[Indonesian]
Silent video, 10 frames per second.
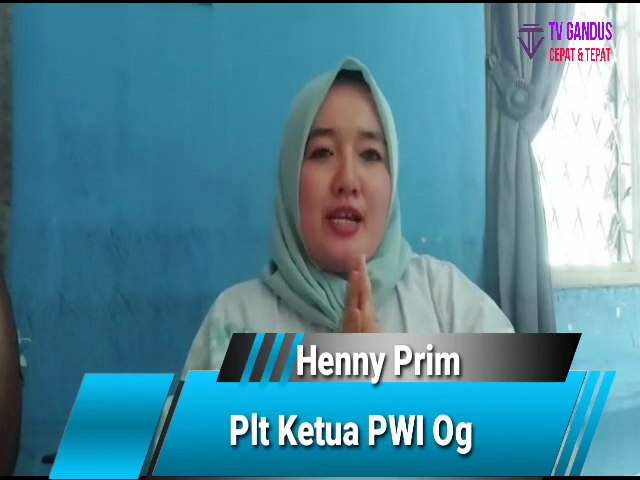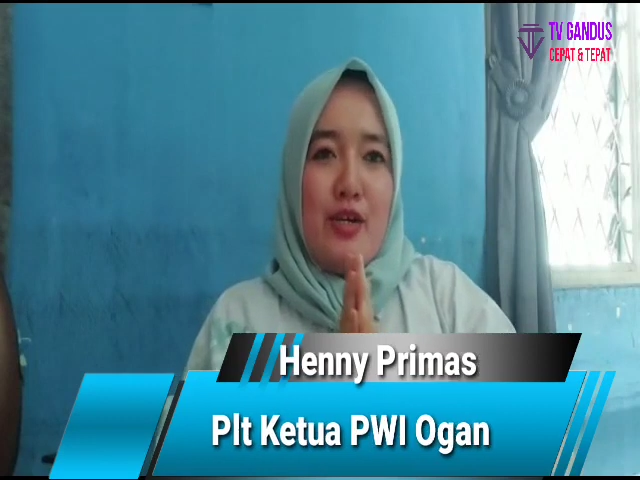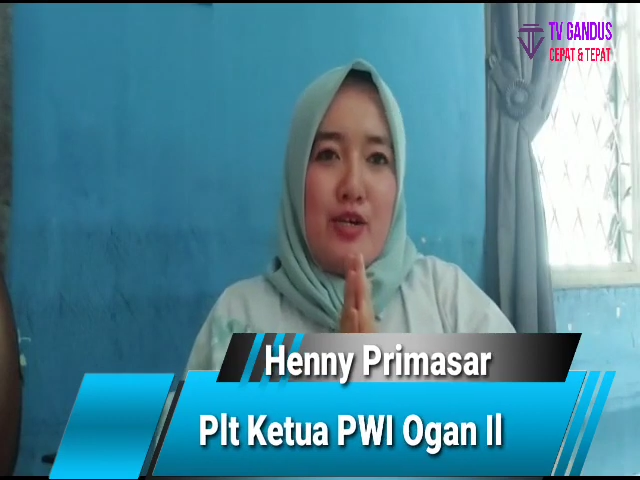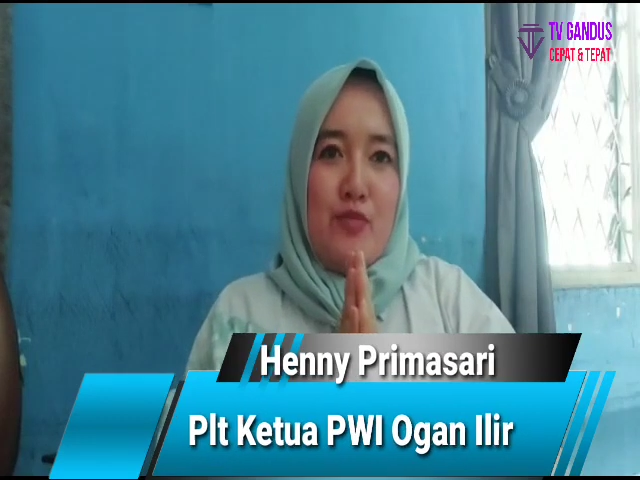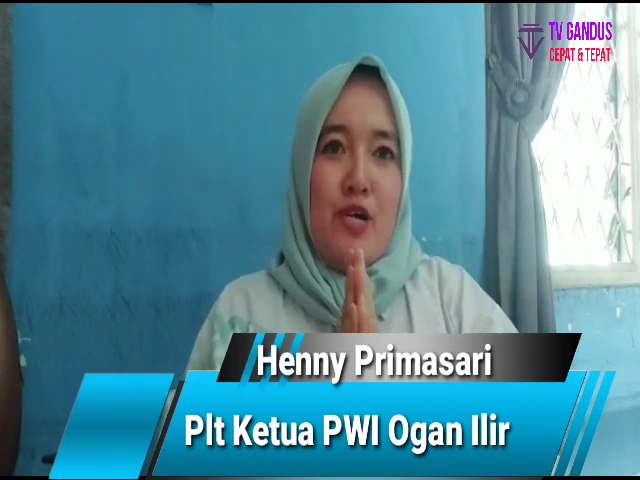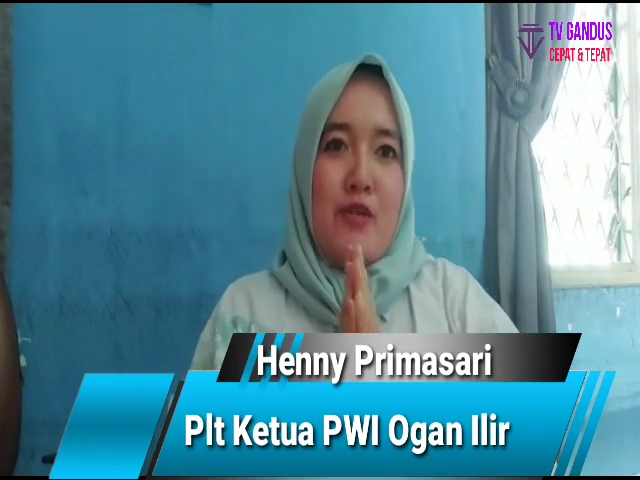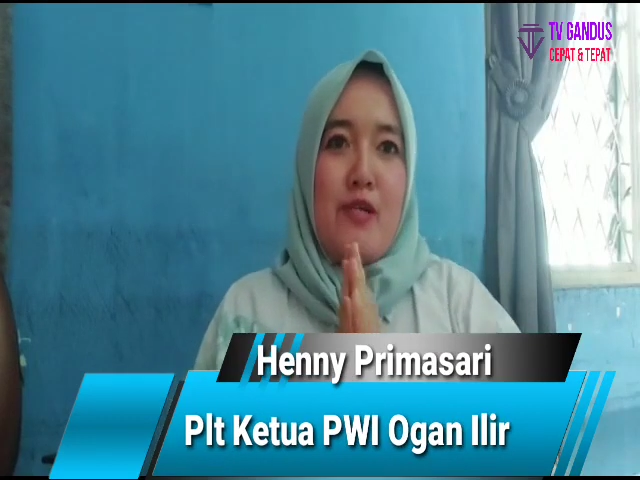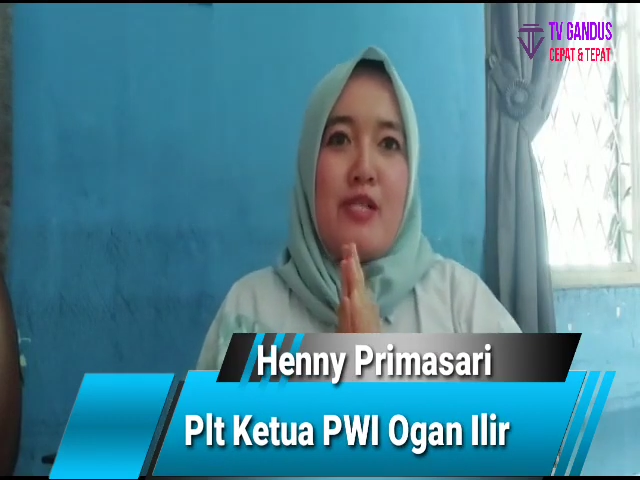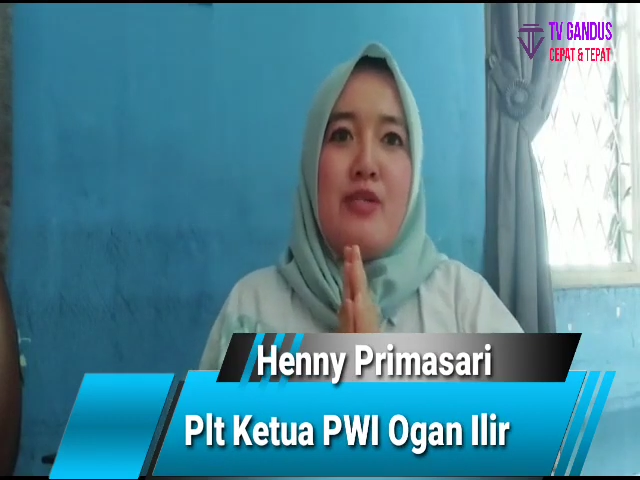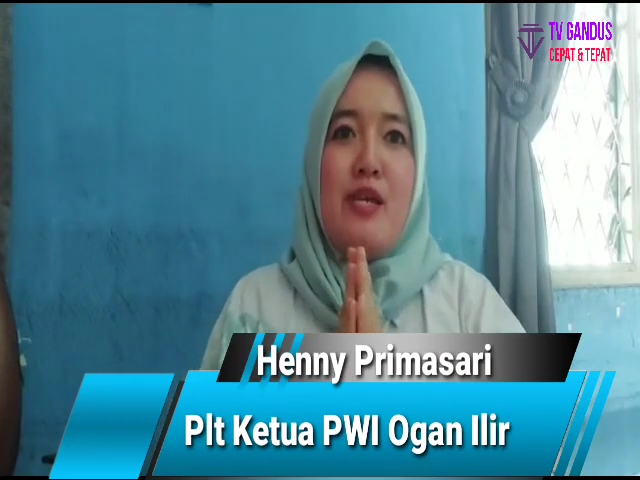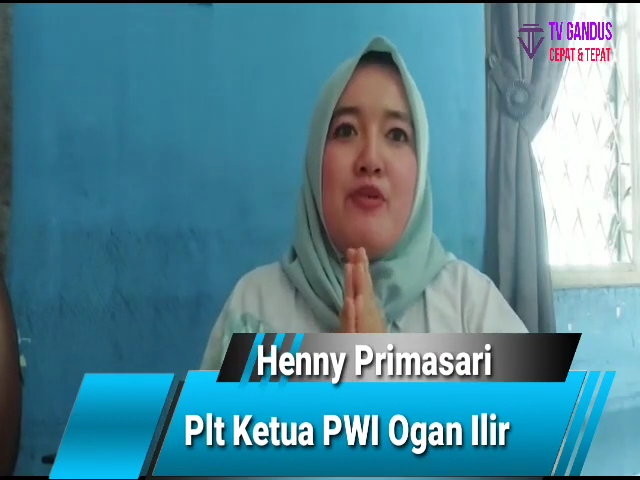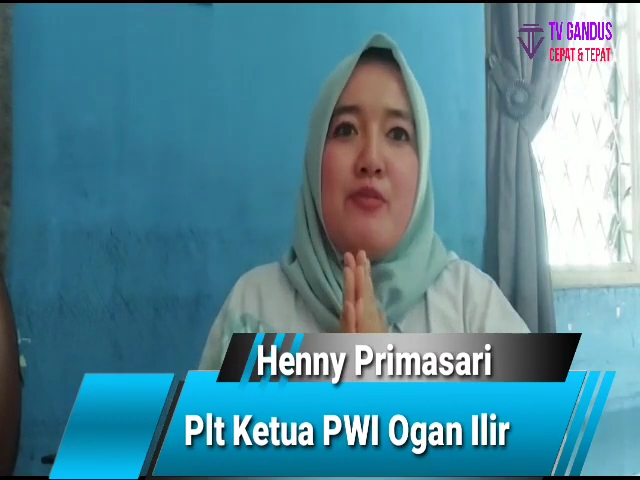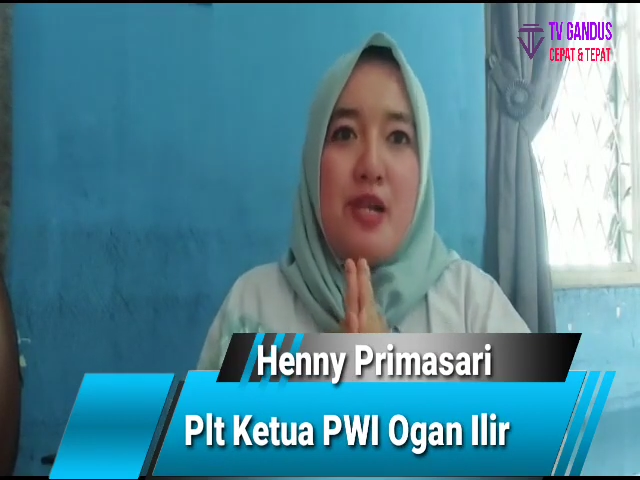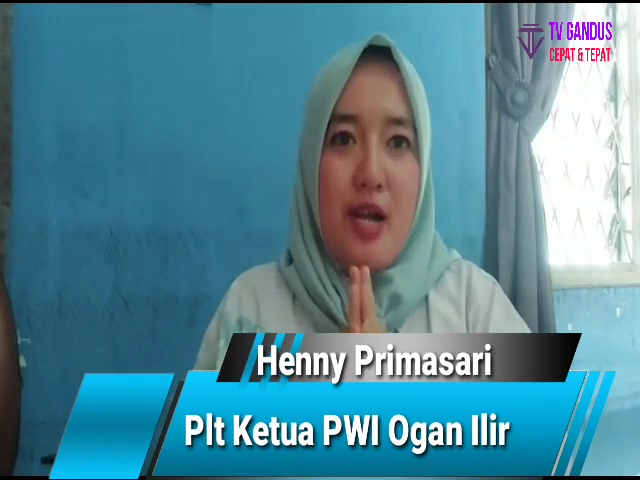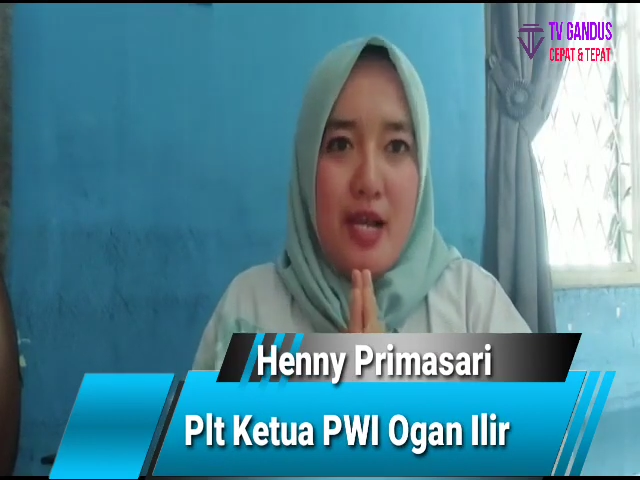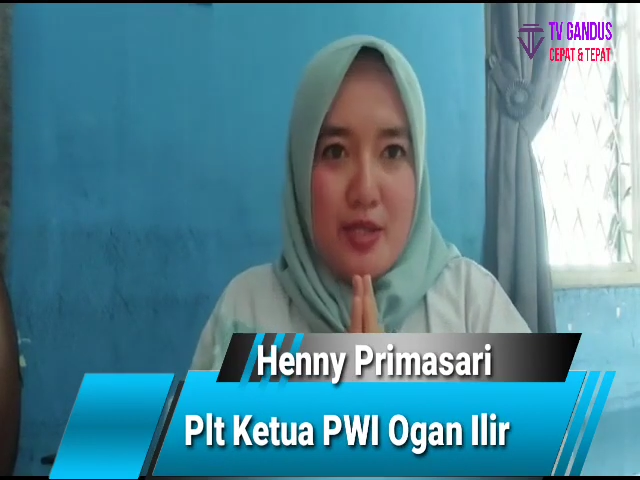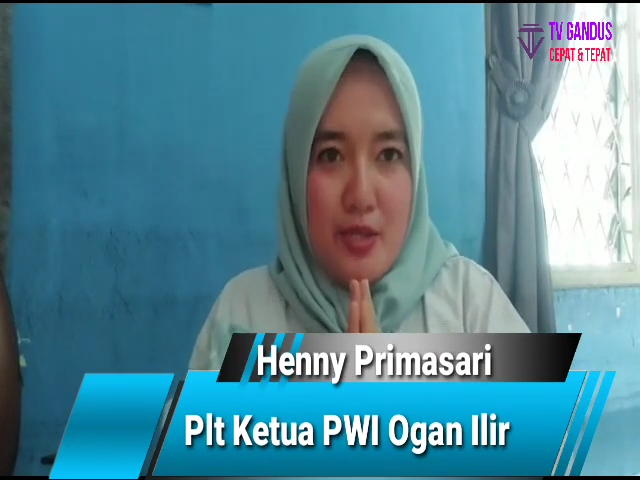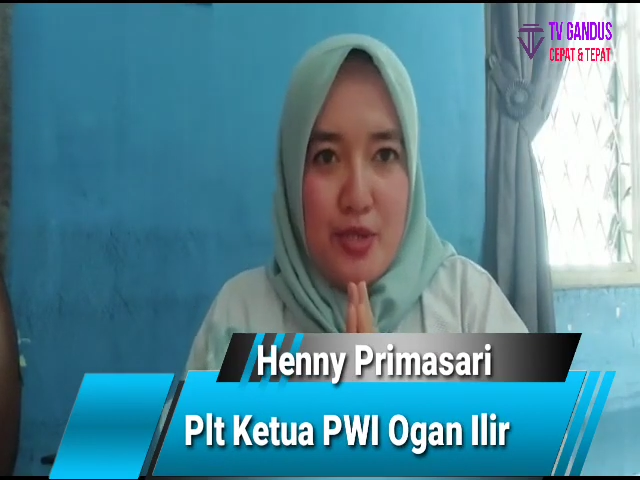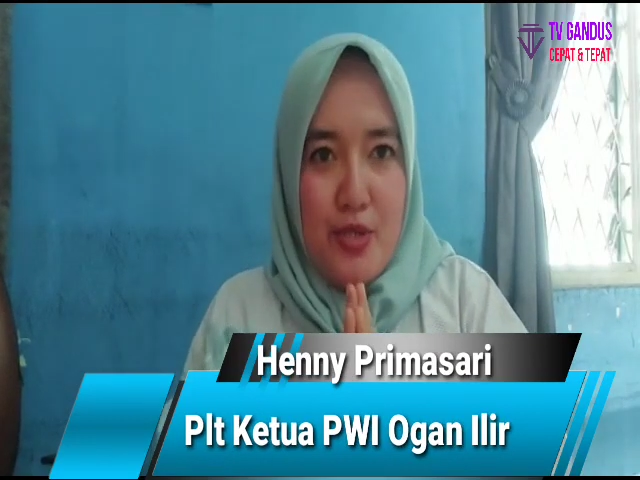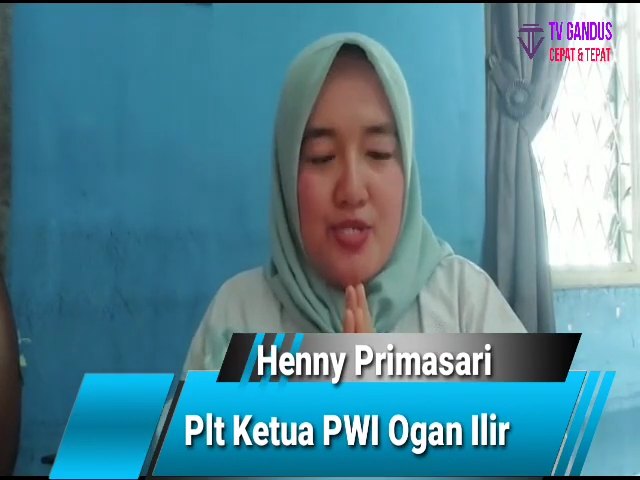Assalamualaikum warahmatullahi
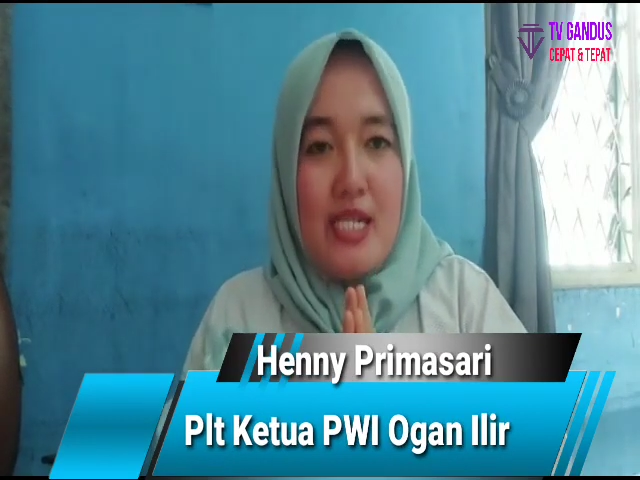wabarakatuh.